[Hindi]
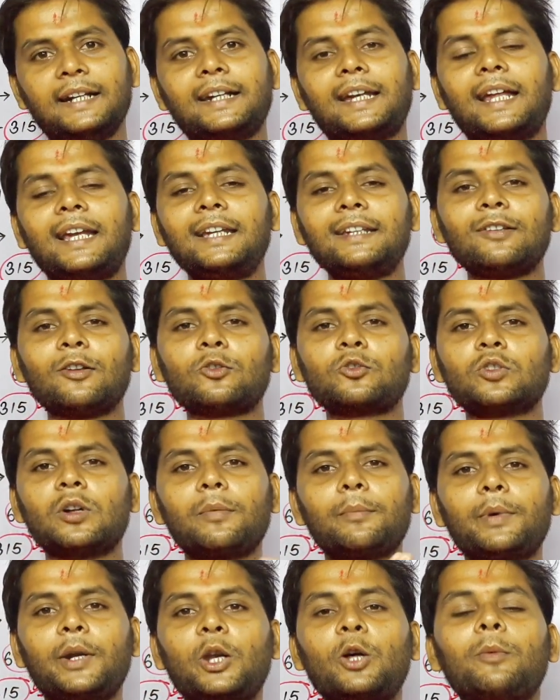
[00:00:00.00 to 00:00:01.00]
डेली
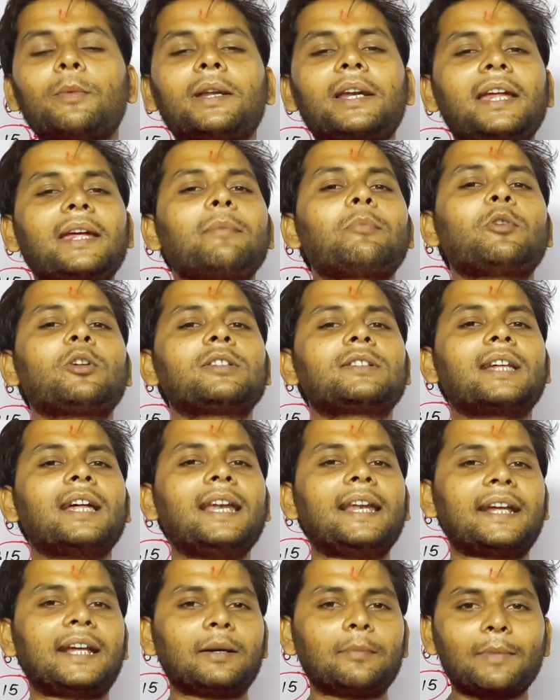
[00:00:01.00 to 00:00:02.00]
दोस्तों हम वीडियो में नहीं बोलते
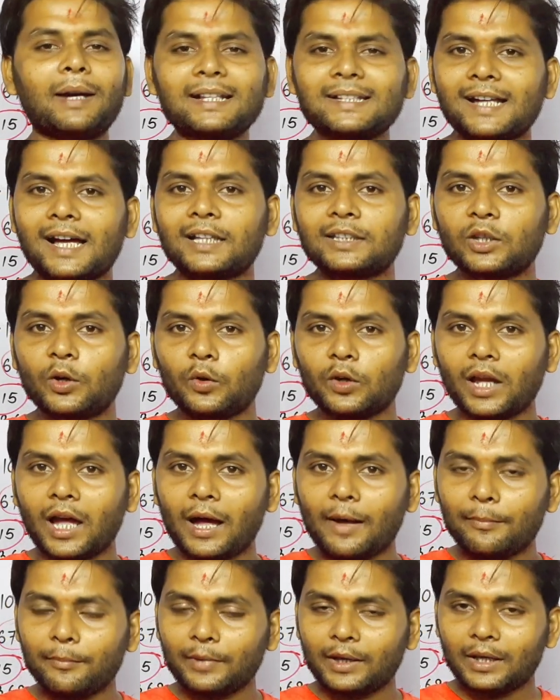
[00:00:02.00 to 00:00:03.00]
हैं लेकिन मैं चाहता हूँ कि
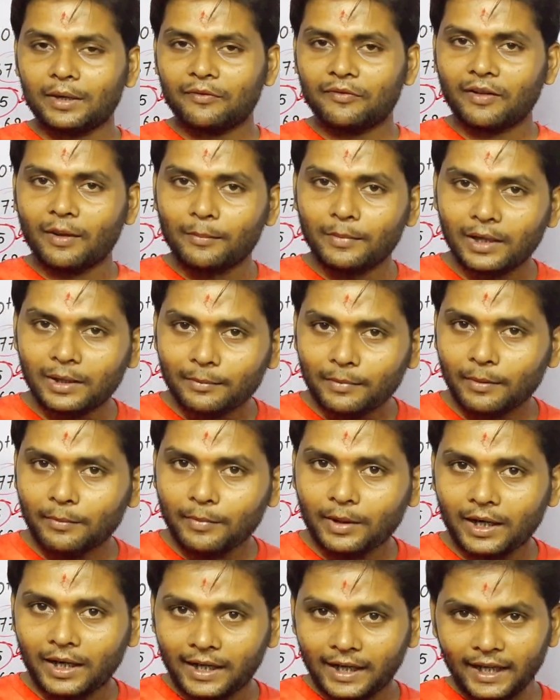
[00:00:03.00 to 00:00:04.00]
आप मेरी फैमिली
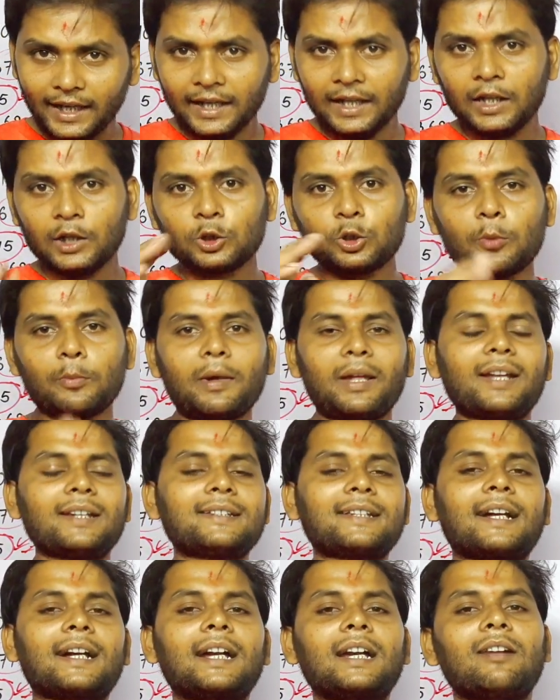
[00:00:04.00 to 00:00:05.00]
मेंबर हैं तो मेरे
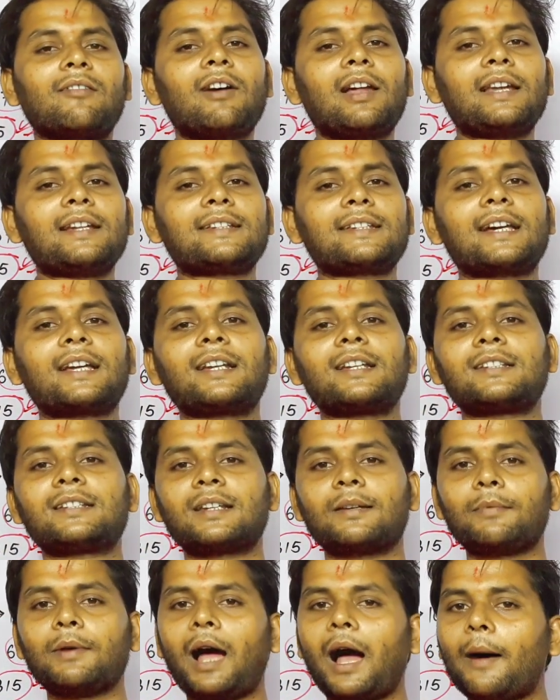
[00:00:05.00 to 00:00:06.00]
सेकेंड वाले चैनल
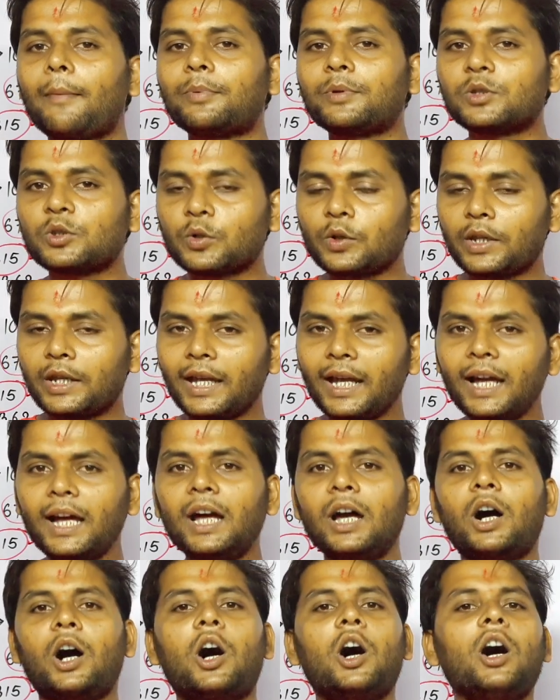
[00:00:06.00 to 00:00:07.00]
से भी आप जुड़िए
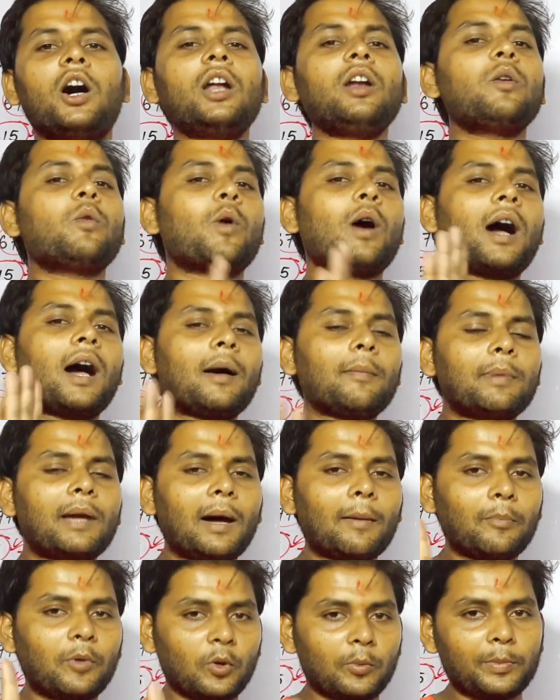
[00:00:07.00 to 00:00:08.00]
और वहाँ भी
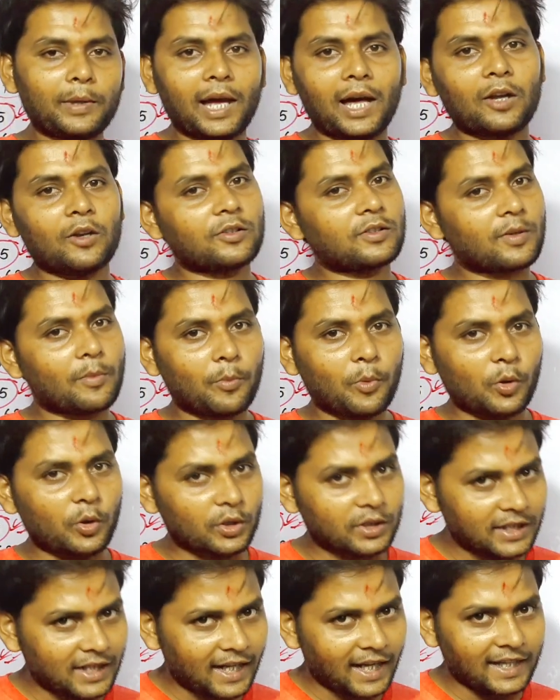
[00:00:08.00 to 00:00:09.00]
आप लोग प्यार और
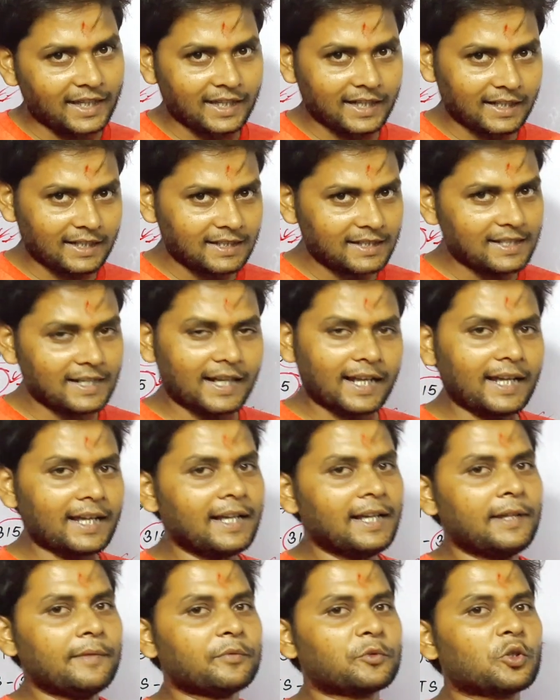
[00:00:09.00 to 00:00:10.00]
सपोर्ट दिखाइए ठीक है
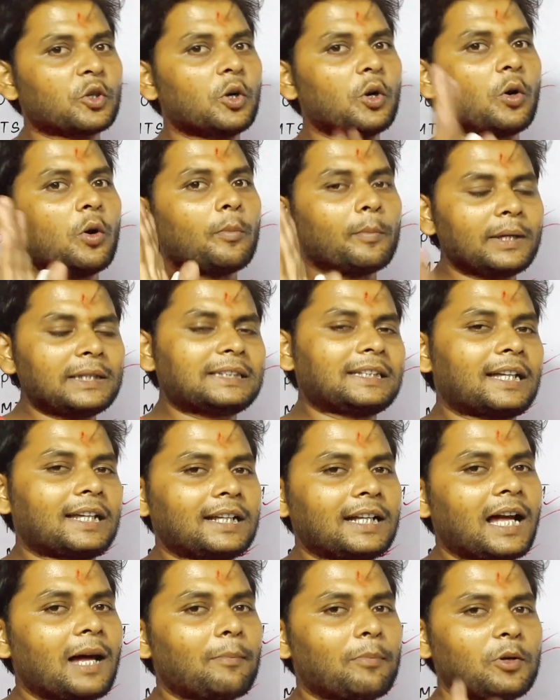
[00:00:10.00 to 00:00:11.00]
तो उम्मीद
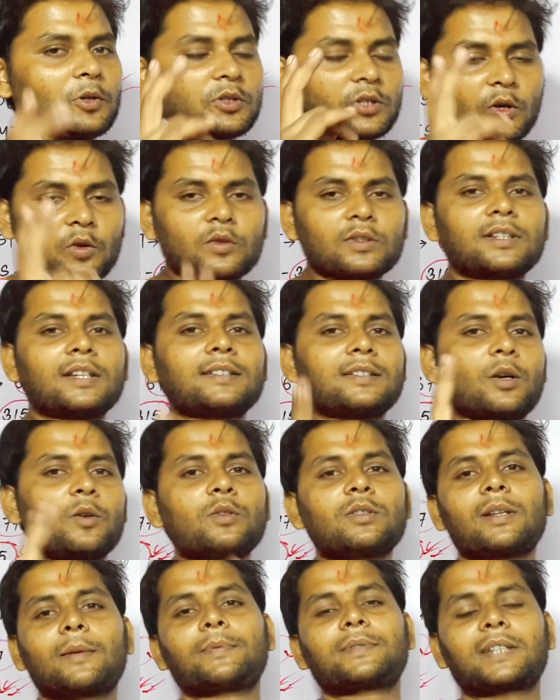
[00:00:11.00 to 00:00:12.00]
करेंगे आप लोग जरूर से
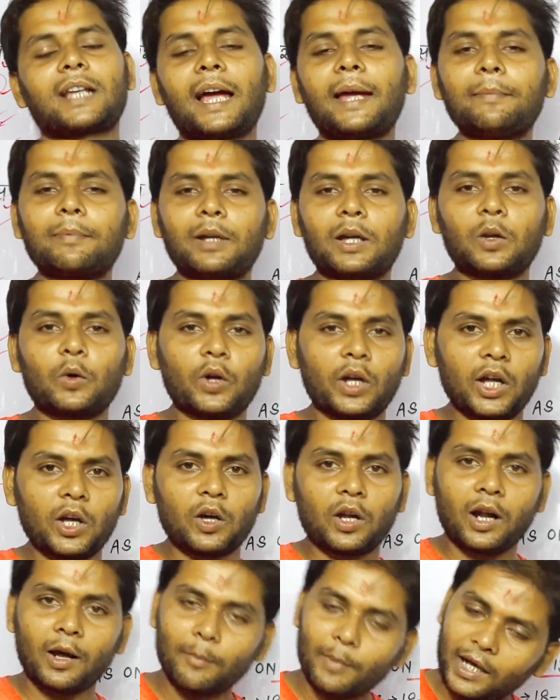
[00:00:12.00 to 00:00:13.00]
जरूर सब्सक्राइब करोगे
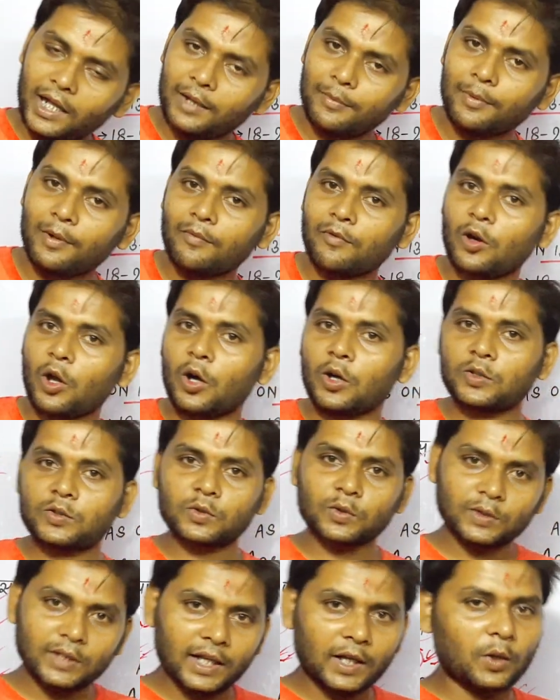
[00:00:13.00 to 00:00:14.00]
और हमारे भी
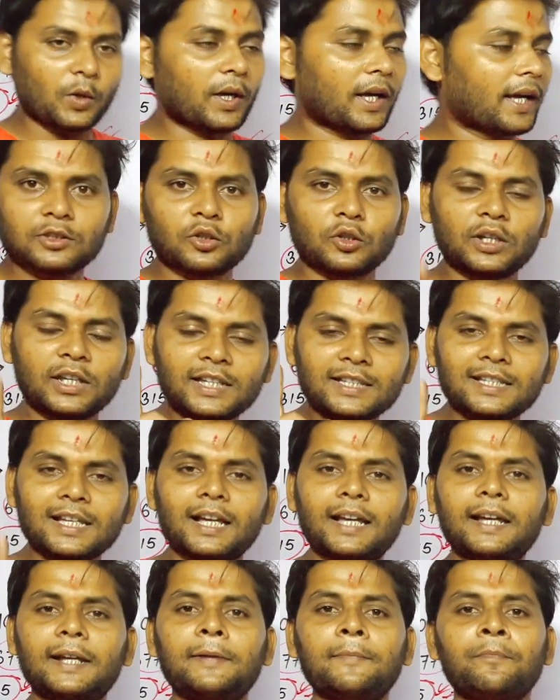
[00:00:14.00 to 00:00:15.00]
ब्लॉग्स को देखोगे तो
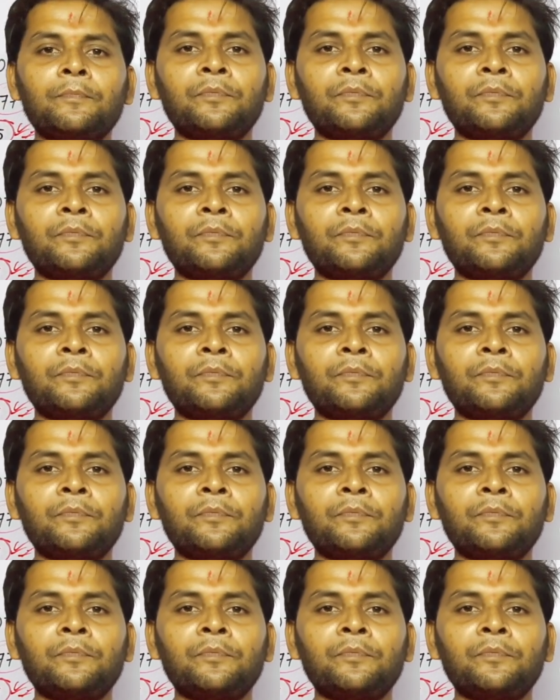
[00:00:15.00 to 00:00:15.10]
नीचे